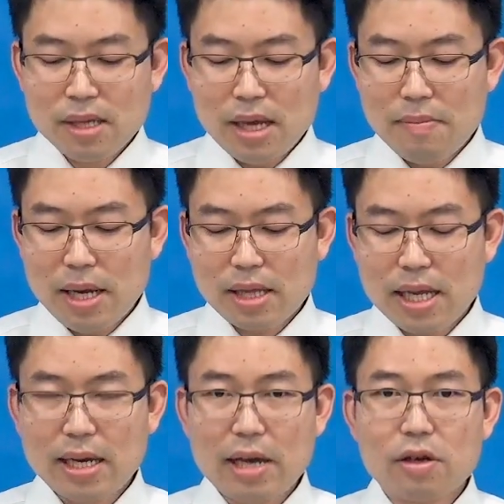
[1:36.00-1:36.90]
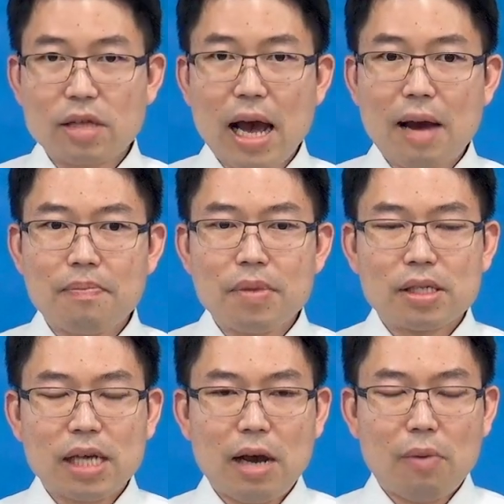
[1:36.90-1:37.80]
เอเมนแต่อย่างไรก็ตาม
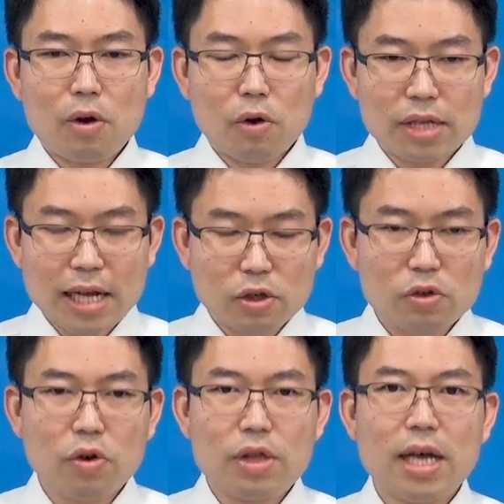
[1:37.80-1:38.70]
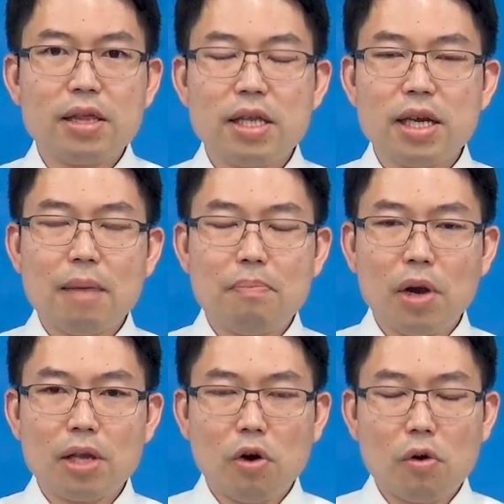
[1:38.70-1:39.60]
ถ้าหากว่าคนยากจนคนนั้นที่ได้รับม
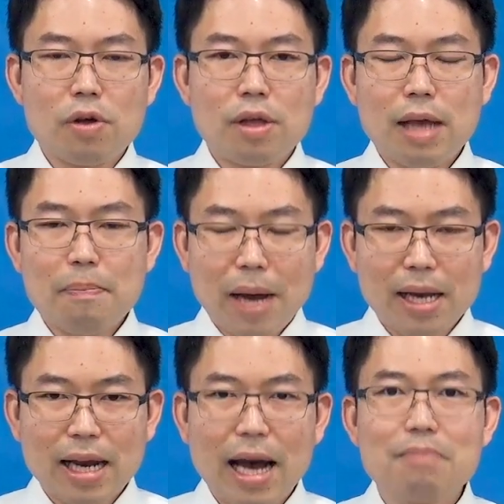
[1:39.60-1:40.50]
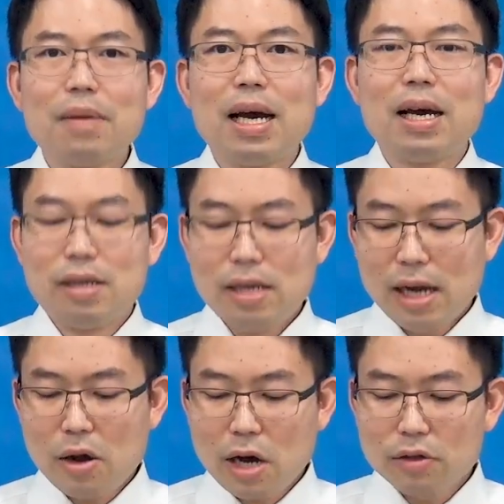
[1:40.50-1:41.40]
รดกนับพันล้านมา
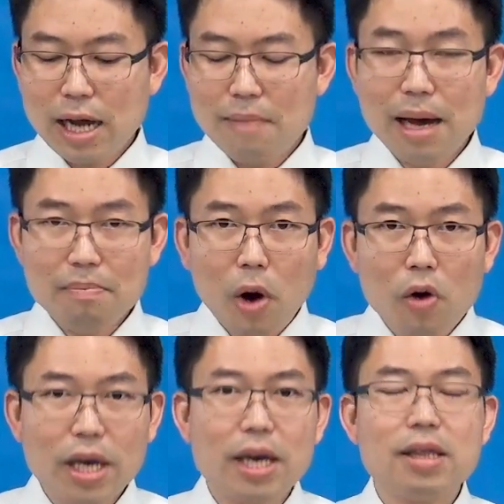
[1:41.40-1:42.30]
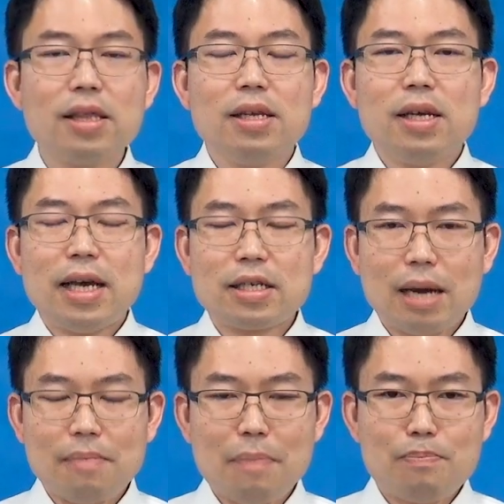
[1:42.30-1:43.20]
แล้วเขาสามารถมองเห็นและ
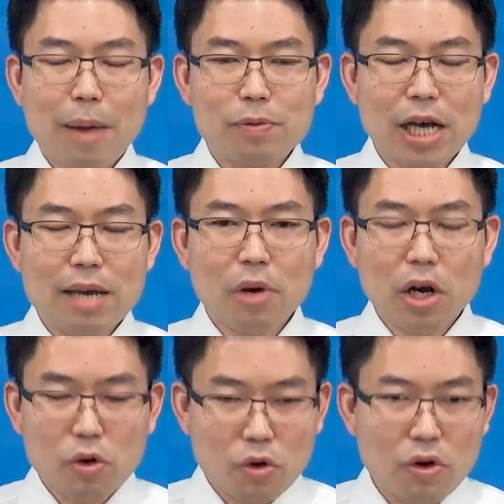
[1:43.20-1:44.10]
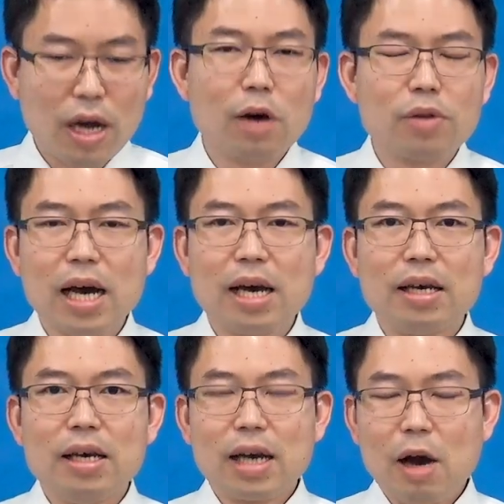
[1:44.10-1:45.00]
สามารถปรับใช้มรดกของเขาได้
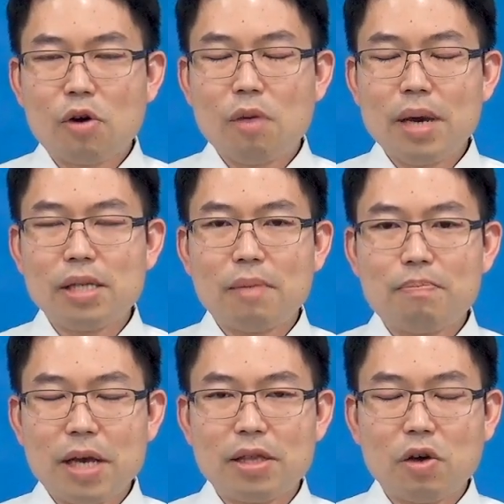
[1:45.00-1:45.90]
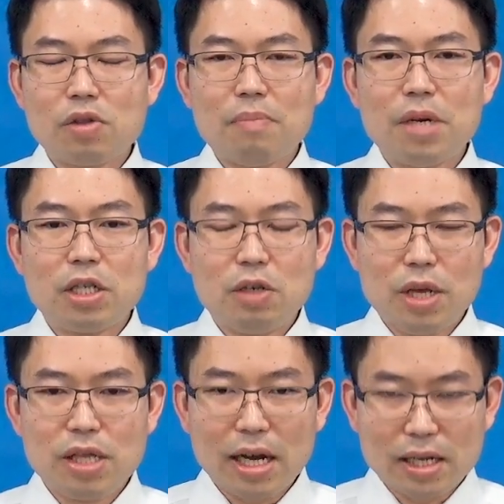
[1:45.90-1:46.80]
เขาก็ไม่จำเป็นต้องดำเนินชี
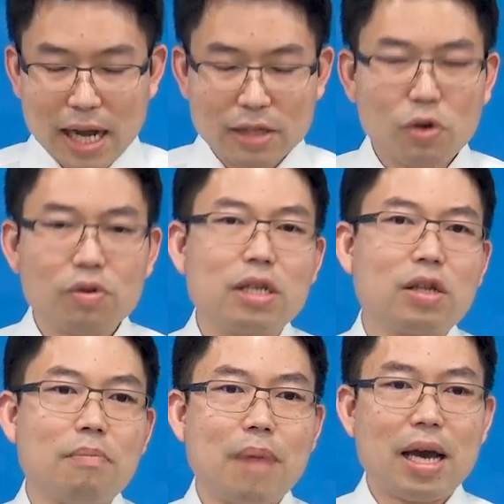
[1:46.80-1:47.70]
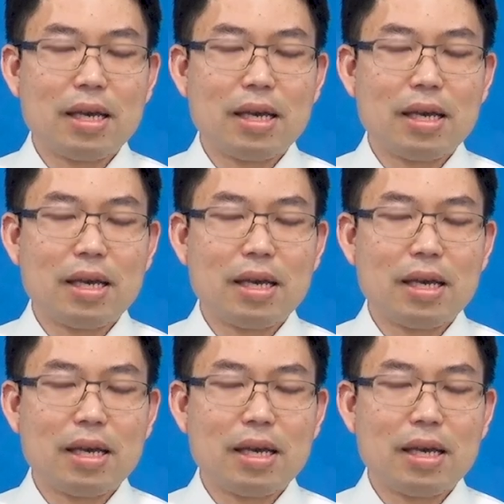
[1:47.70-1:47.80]
วิตอย่างยากจนอีกต่อไป